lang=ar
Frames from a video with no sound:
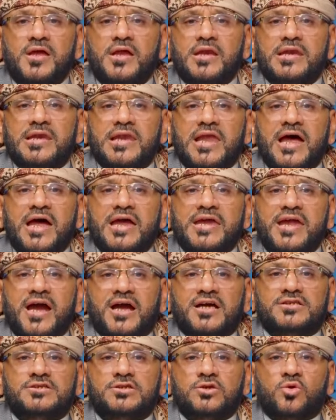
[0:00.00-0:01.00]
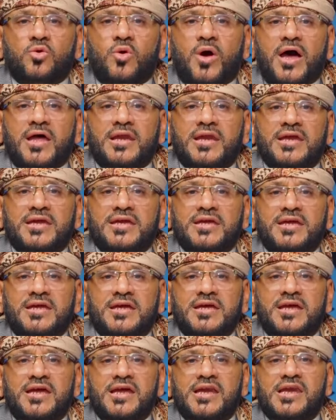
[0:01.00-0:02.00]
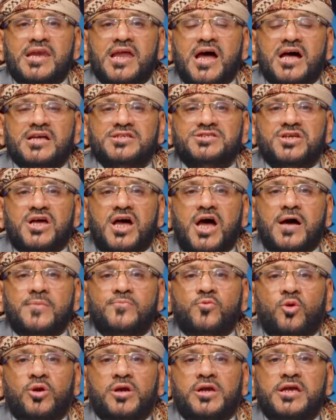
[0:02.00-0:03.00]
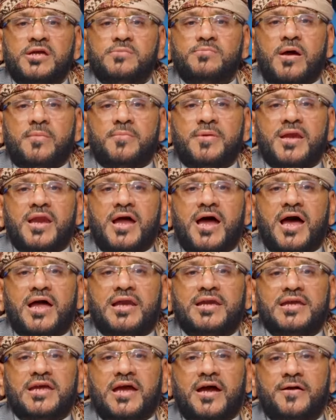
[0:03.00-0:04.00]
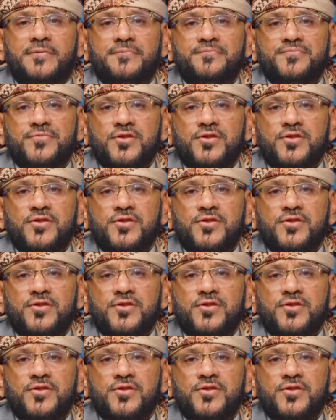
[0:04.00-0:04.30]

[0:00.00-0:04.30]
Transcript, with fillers: لا يقدر عليه الا اصحاب الهمم العاليه